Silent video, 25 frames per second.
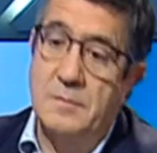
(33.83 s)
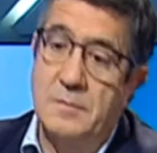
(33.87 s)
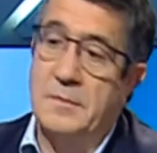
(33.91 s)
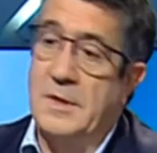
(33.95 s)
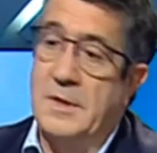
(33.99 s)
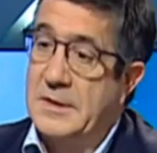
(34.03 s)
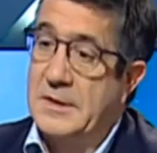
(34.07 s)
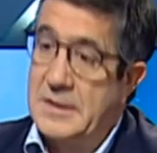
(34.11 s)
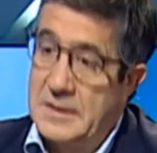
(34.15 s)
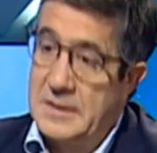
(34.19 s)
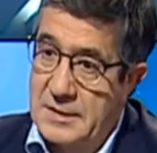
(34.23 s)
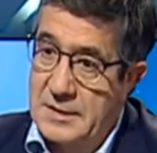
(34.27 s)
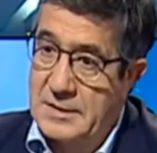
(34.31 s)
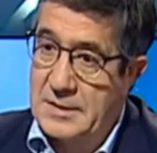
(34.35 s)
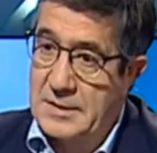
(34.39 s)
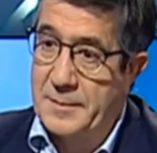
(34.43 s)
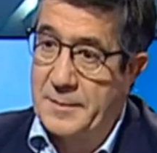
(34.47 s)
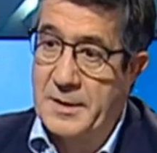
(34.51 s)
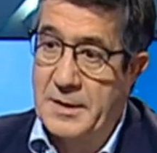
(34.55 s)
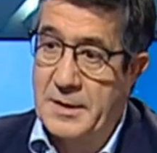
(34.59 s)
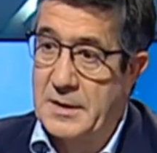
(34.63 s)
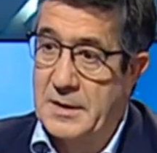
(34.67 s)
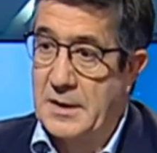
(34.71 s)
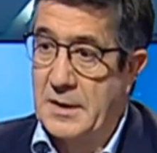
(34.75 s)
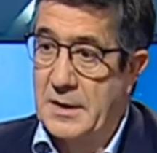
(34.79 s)
más
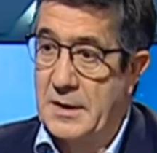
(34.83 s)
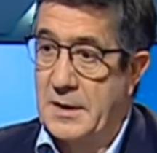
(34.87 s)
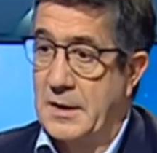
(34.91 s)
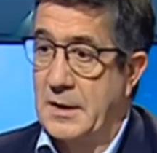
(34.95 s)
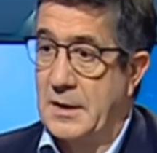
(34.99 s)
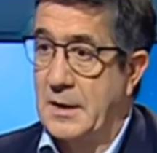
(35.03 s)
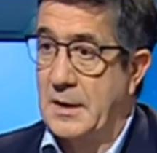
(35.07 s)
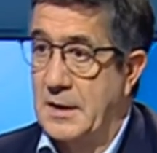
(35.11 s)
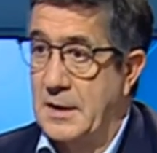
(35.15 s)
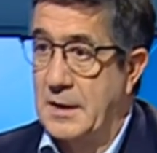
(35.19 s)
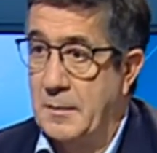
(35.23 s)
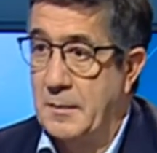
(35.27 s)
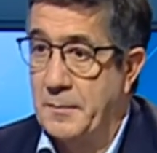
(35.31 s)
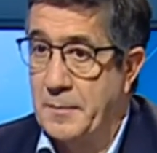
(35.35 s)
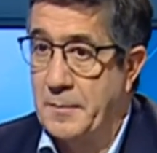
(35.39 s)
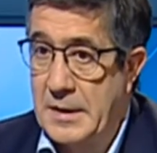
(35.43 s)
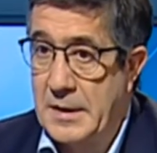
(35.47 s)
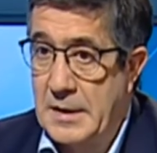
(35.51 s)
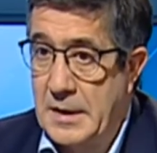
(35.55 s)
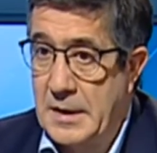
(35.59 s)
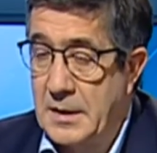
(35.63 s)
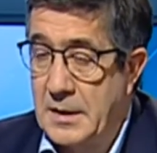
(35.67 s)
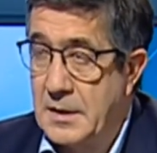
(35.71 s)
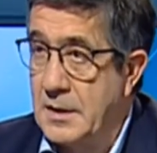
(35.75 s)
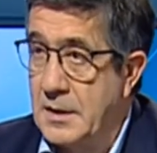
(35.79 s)
intensamente en
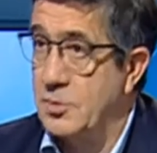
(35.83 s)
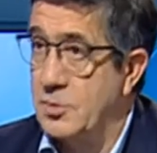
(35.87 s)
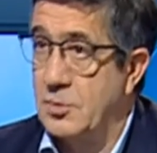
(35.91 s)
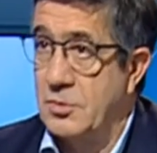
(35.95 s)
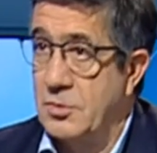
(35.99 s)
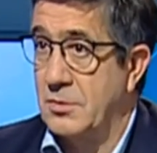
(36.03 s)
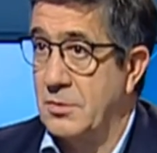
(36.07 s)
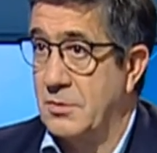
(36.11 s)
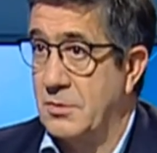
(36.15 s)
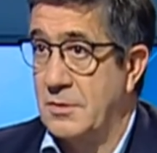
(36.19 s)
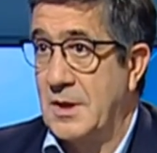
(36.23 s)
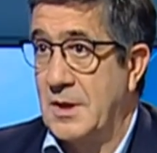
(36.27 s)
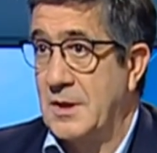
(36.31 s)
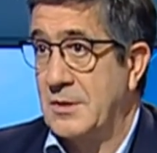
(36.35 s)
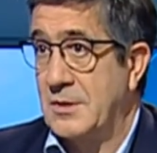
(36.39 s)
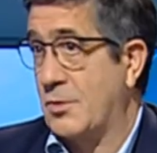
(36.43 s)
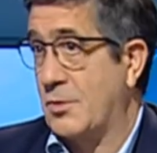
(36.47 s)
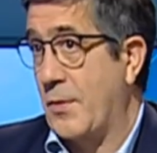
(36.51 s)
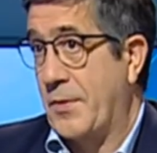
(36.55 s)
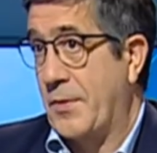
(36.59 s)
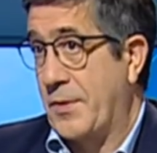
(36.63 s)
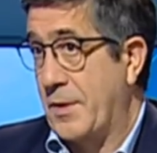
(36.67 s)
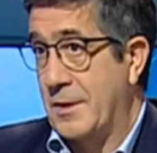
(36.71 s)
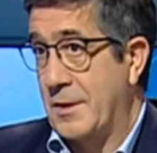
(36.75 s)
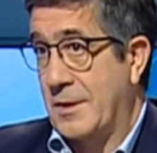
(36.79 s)
campaña y estos días
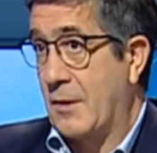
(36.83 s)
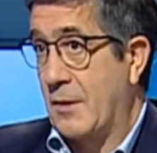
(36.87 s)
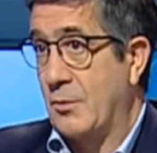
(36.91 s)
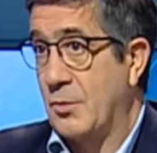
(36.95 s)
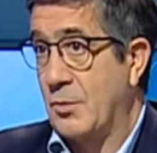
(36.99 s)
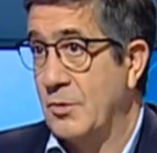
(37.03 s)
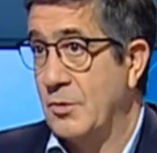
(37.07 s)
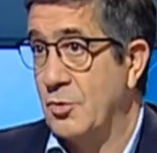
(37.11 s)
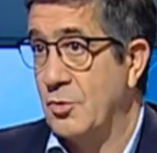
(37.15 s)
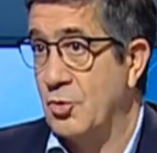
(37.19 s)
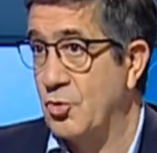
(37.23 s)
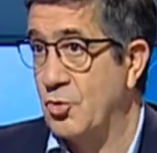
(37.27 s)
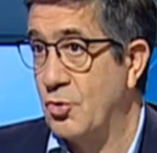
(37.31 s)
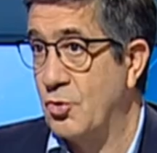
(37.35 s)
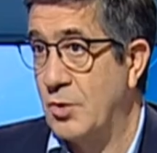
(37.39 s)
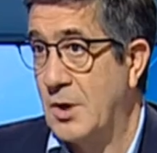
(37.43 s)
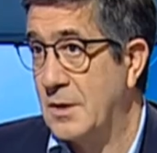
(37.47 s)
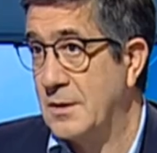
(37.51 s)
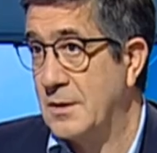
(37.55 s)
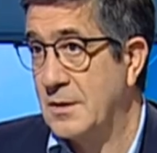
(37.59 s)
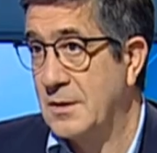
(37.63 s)
concentrado en dos horas.